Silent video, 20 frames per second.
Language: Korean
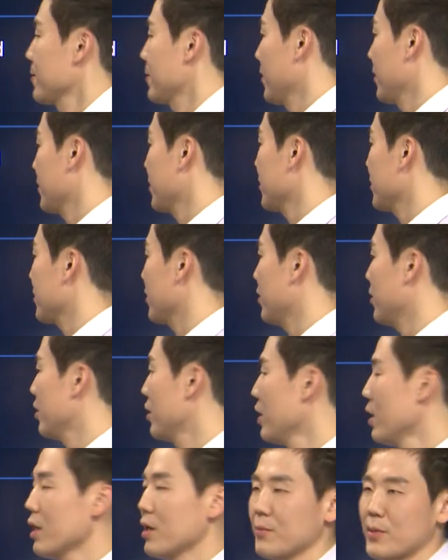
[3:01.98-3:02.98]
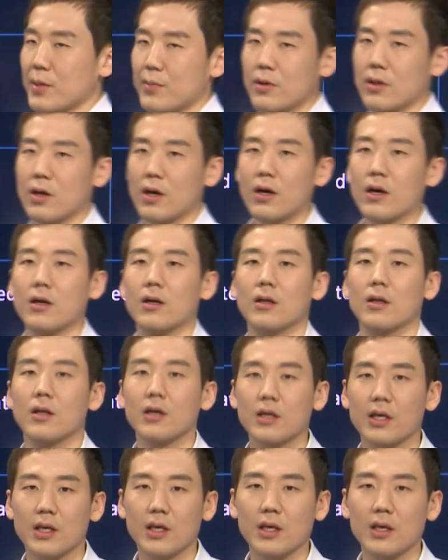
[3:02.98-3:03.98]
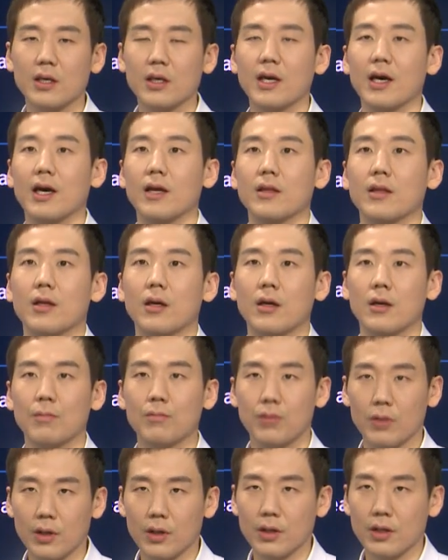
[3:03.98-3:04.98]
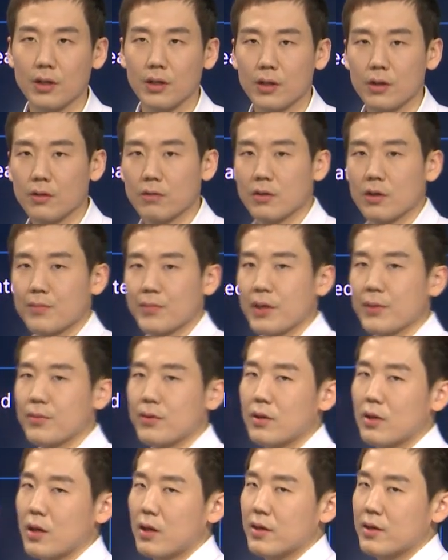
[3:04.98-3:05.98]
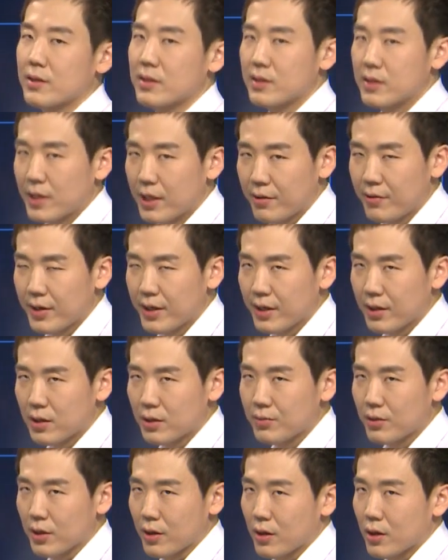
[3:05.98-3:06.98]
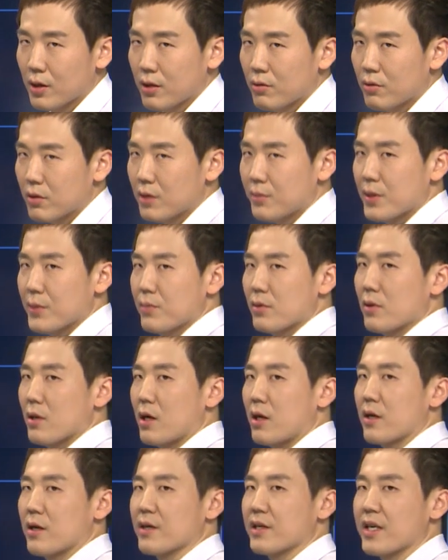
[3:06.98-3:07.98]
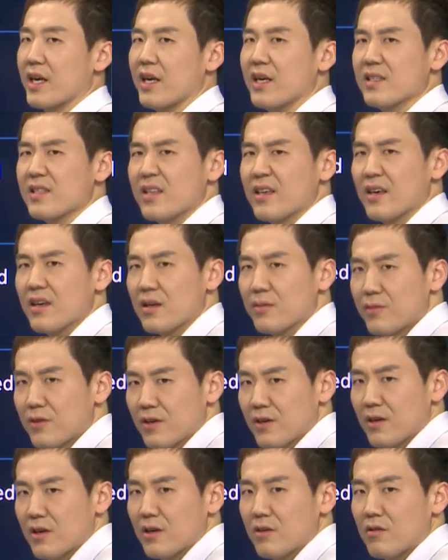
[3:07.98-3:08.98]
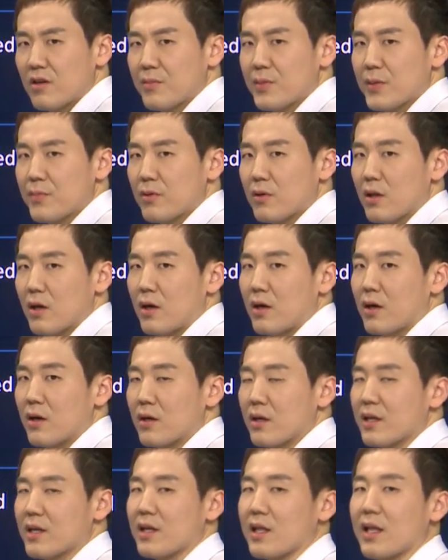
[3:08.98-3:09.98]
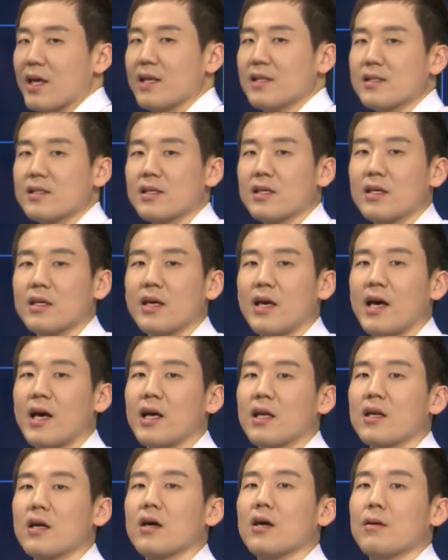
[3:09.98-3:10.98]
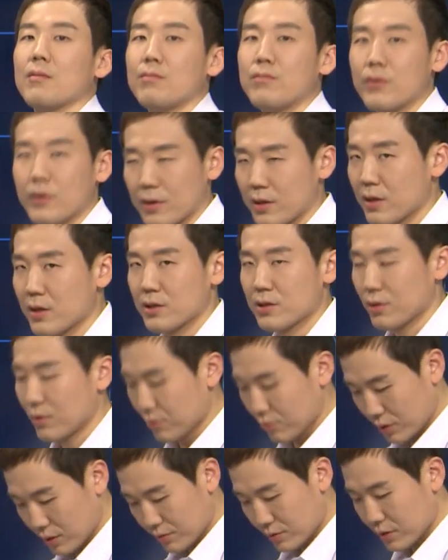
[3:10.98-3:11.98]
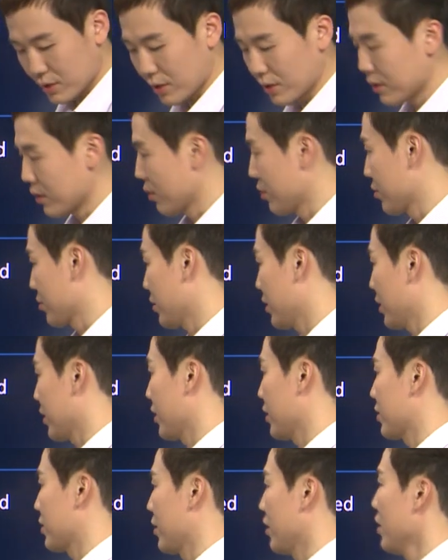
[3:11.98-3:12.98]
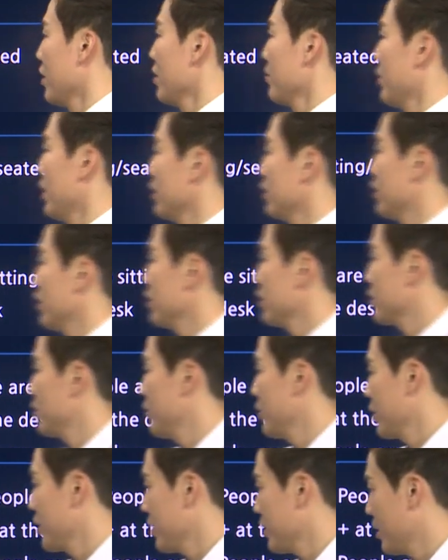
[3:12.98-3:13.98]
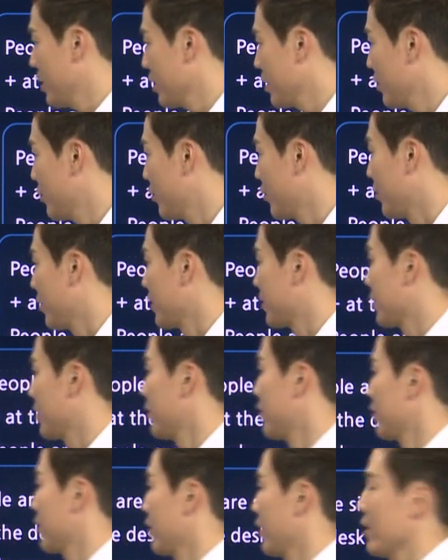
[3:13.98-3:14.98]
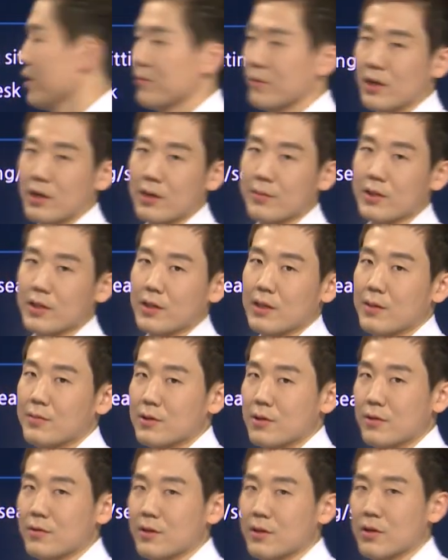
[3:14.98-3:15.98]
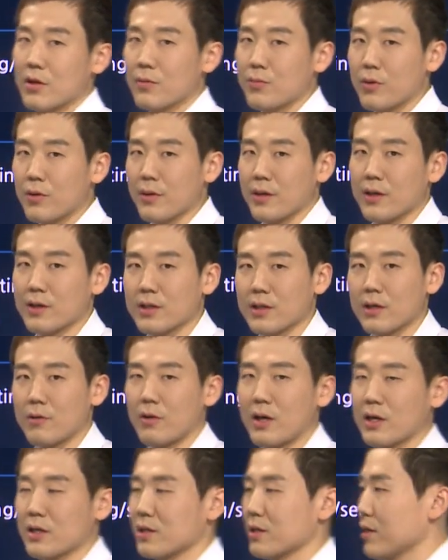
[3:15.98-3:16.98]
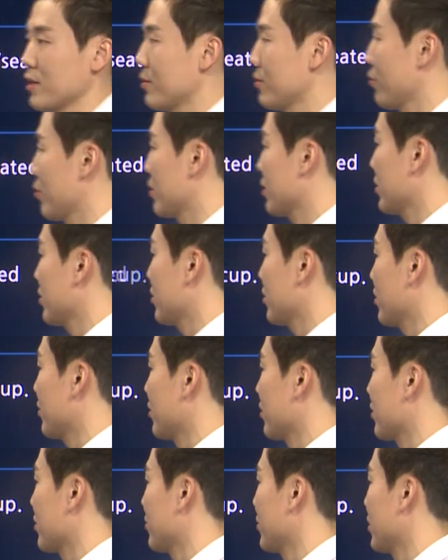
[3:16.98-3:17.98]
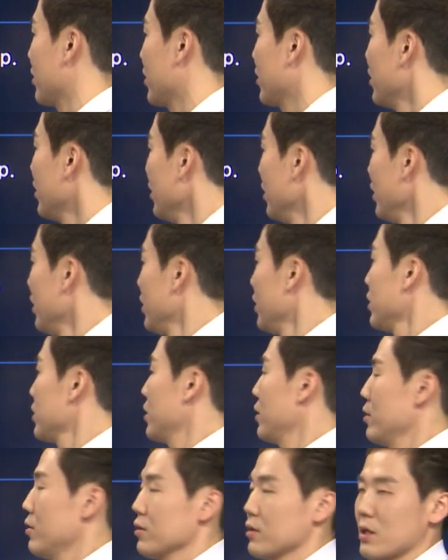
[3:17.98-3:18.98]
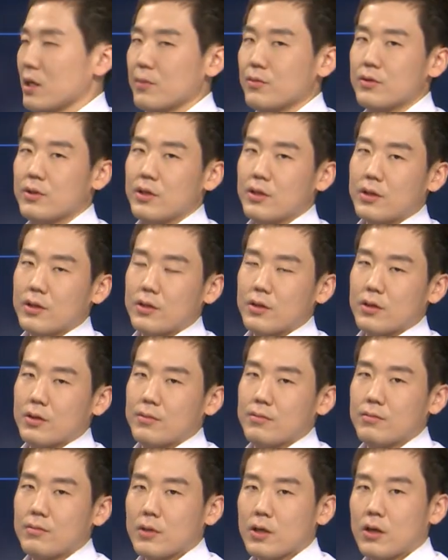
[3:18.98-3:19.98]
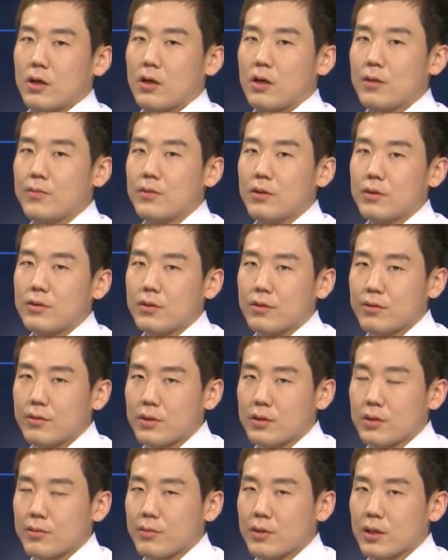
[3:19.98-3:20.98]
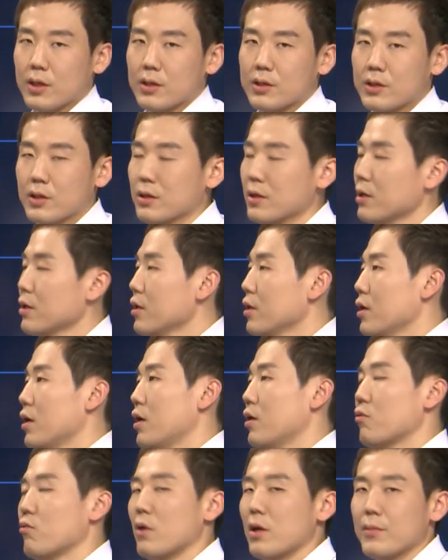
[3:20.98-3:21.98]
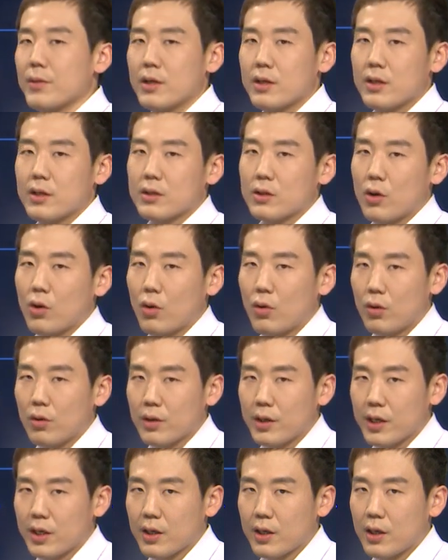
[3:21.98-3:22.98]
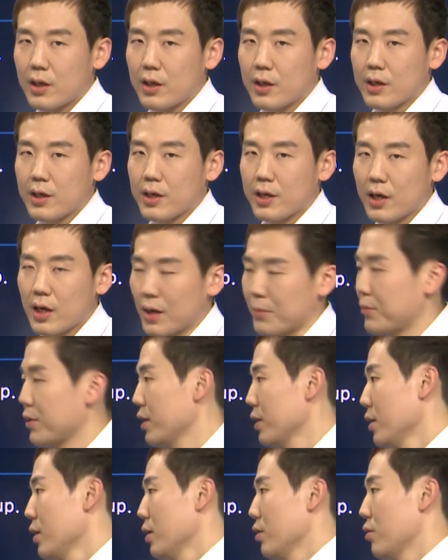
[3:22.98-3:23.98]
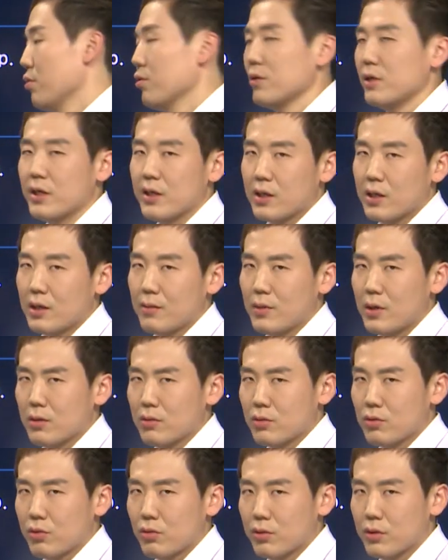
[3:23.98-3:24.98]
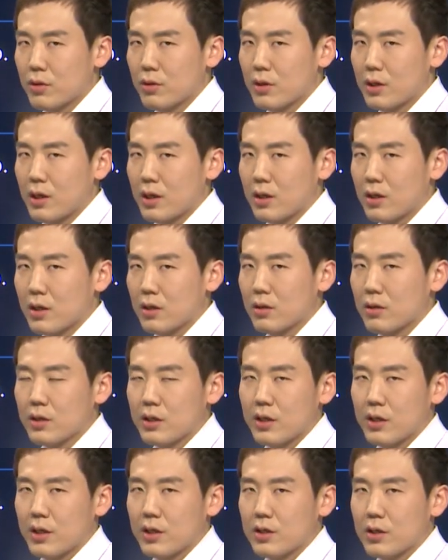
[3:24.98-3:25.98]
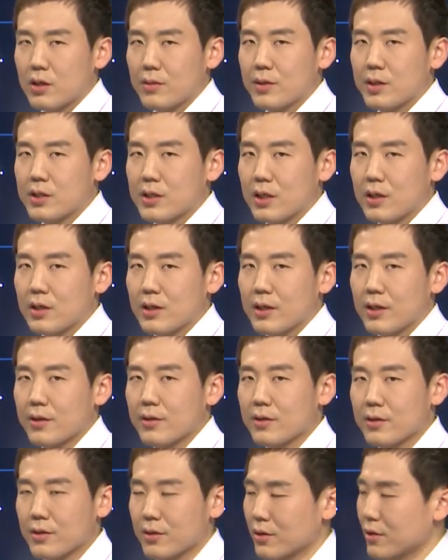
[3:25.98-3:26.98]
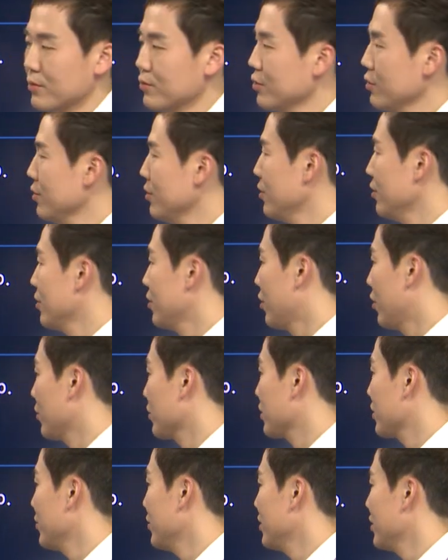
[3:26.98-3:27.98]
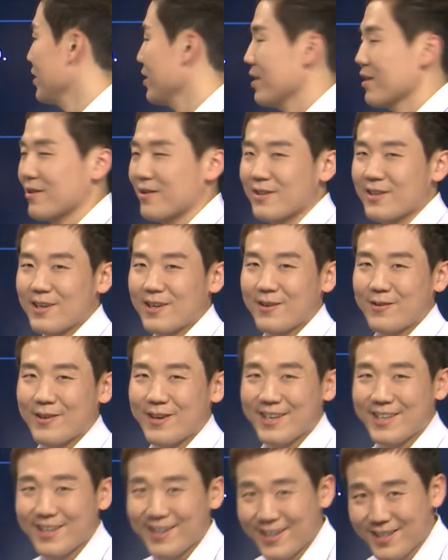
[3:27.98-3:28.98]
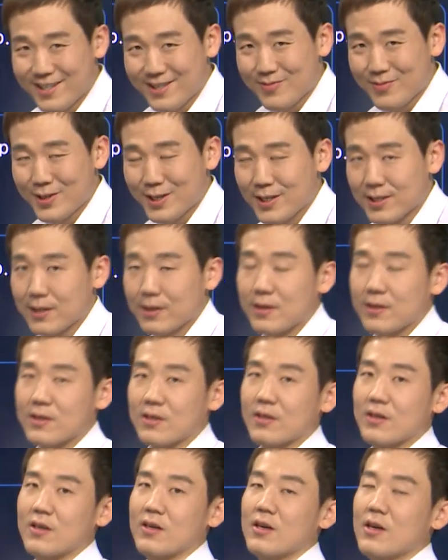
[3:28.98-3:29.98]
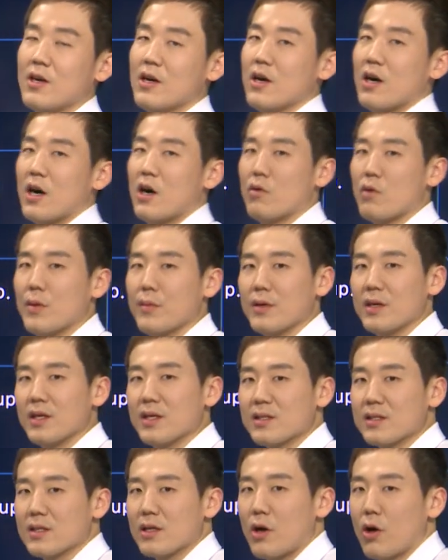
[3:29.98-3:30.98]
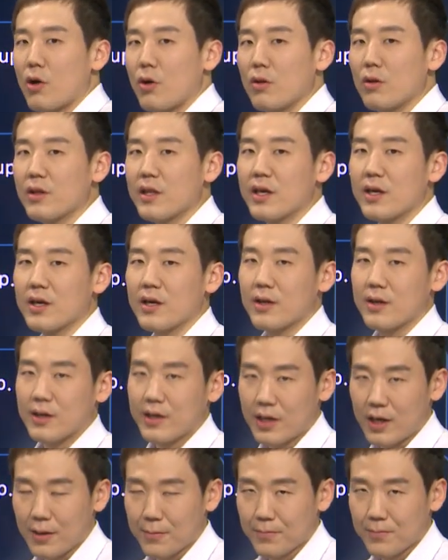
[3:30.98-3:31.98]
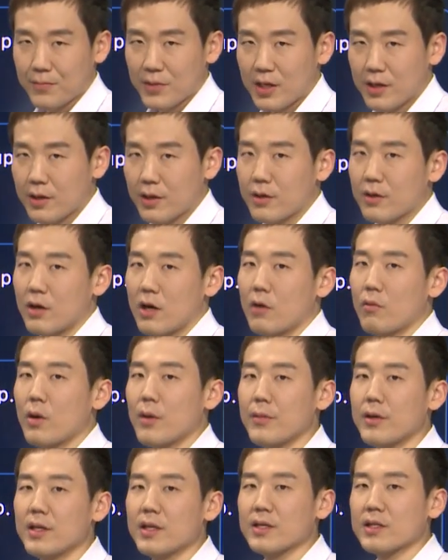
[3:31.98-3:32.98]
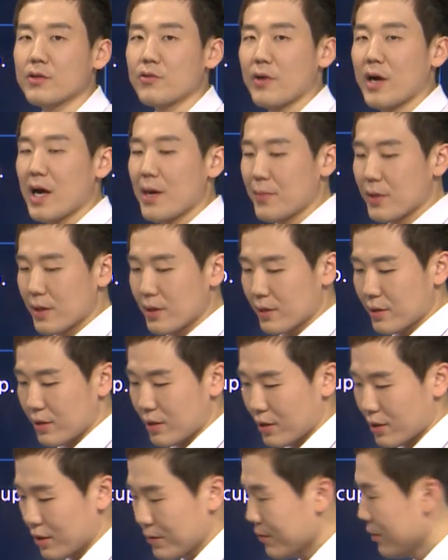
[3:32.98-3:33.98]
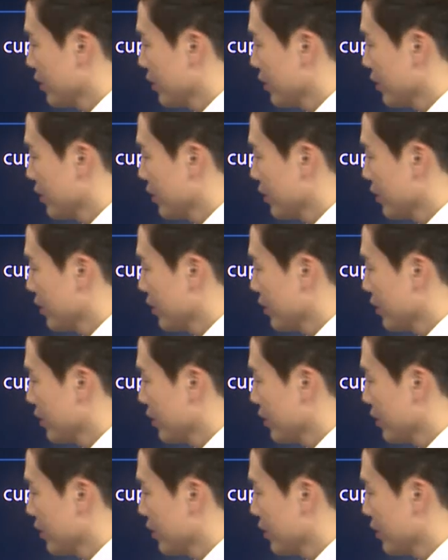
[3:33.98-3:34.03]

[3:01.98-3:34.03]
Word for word: 자, 그래서 people are looking at a book or people are staring at a book, or people are gazing at a book, or people are glancing at a book 정도의 문장이 나올 수가 있겠죠. 맞지 않습니까? 책을 보고 있죠. 오케이, 미안합니다. 남자 얼굴에 열폭에 제가 확 그냥 노란색을 그어버렸습니다. 자, 여자분이 지금 컵을 들고 있습니다. 즉, a woman is holding a cup. holding이란 말도 동의어가 아까 looking에처럼 있지 않을까요? 그럼요. 없으면 제가 그런 얘기를 괜히 하겠습니까? 자, 그래서 a woman is holding a cup. 그리고 a woman is grabbing a cup.